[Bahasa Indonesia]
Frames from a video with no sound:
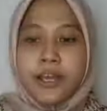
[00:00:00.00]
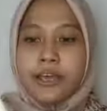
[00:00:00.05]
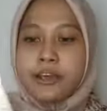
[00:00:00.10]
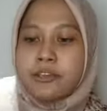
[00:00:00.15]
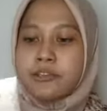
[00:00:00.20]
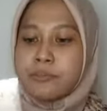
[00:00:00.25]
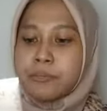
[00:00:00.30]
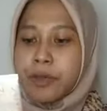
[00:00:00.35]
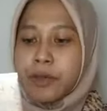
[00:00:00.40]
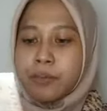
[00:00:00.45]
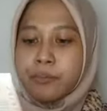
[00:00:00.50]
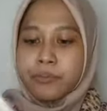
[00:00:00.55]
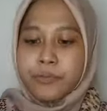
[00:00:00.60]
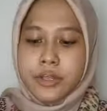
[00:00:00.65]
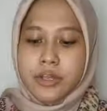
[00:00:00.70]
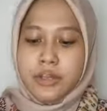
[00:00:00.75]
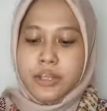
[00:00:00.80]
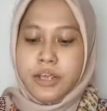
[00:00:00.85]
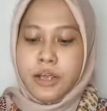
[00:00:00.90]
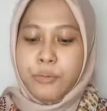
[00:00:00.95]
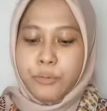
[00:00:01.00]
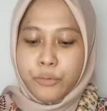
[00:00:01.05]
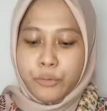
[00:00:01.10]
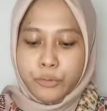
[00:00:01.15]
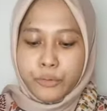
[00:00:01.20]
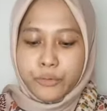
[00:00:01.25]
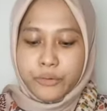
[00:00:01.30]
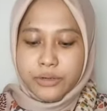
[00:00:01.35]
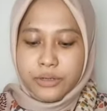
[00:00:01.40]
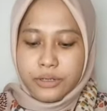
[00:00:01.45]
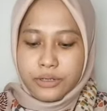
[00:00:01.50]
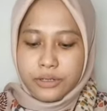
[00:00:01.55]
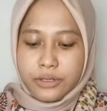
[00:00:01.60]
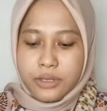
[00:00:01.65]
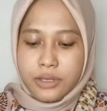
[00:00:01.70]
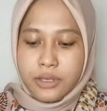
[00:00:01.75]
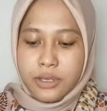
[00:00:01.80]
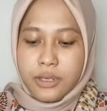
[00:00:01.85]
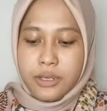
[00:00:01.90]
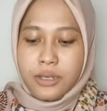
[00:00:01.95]
Ini ya, SPF-nya 30
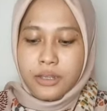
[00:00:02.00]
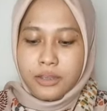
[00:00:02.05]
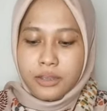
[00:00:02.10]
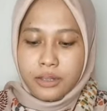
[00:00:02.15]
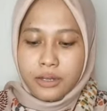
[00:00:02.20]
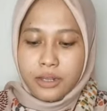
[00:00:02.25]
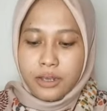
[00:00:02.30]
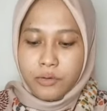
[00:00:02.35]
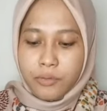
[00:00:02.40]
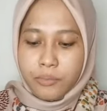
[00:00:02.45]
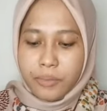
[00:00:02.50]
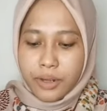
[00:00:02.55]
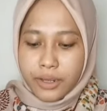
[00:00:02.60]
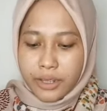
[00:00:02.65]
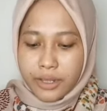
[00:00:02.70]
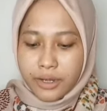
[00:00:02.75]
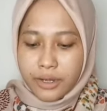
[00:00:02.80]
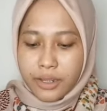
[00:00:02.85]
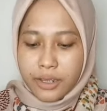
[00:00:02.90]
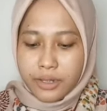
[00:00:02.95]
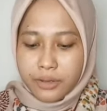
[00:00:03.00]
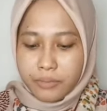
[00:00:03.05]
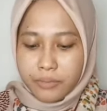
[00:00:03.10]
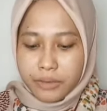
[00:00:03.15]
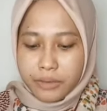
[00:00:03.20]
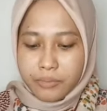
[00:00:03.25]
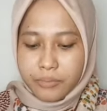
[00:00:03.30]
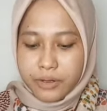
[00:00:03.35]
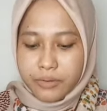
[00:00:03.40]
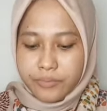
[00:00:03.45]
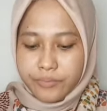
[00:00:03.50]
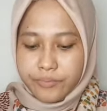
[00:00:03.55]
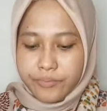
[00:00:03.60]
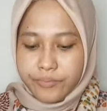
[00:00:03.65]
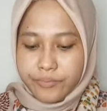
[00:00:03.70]
ya aku ini ya teman-teman